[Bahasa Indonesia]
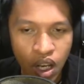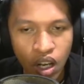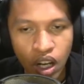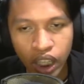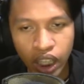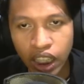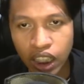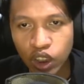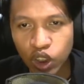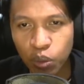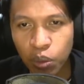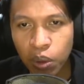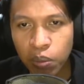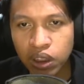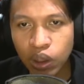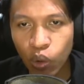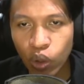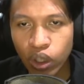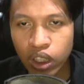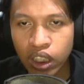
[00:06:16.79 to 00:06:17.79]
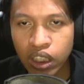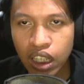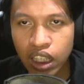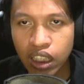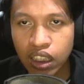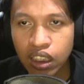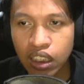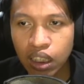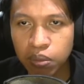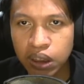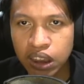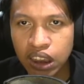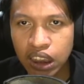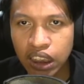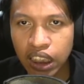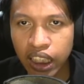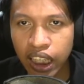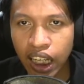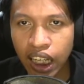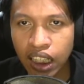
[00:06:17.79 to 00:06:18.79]
Oke, okay, coba Mr. One kendalin Dark
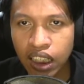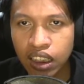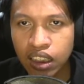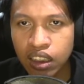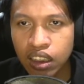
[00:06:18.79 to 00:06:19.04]
Pisannya ya.